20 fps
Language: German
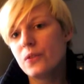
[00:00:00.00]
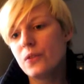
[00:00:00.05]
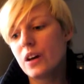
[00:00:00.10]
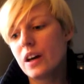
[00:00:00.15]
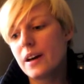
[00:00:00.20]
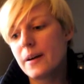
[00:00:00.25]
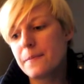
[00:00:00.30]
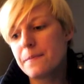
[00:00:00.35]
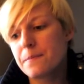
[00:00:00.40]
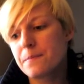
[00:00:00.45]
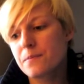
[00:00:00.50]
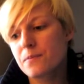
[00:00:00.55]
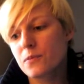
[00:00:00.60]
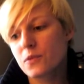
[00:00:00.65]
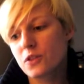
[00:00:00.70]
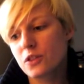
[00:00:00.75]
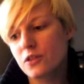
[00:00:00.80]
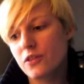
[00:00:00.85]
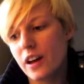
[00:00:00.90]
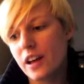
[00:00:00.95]
ähm,
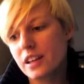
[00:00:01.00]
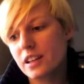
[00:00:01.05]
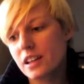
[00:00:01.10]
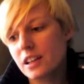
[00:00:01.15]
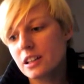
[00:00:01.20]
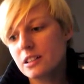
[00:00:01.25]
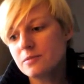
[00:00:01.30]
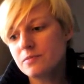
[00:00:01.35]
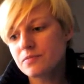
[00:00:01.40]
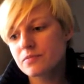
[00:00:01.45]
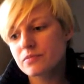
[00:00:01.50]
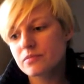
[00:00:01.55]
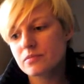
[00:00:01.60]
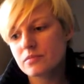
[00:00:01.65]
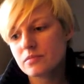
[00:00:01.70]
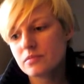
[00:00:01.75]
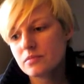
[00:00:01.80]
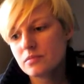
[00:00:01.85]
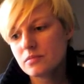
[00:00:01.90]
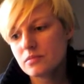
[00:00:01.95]
zu welcher
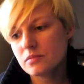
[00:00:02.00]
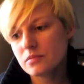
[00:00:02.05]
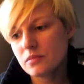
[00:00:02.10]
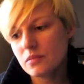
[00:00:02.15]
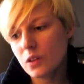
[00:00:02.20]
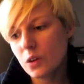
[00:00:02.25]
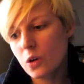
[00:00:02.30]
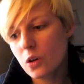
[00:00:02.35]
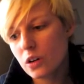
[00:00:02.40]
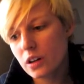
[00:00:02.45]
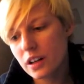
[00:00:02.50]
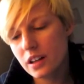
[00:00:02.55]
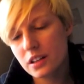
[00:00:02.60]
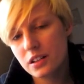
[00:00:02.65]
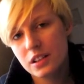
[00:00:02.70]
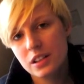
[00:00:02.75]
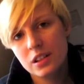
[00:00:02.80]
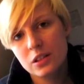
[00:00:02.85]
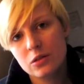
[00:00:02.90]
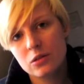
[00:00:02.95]

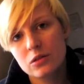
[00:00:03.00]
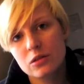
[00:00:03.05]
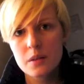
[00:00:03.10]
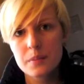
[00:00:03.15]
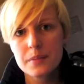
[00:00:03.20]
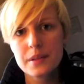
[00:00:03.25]
Orientierung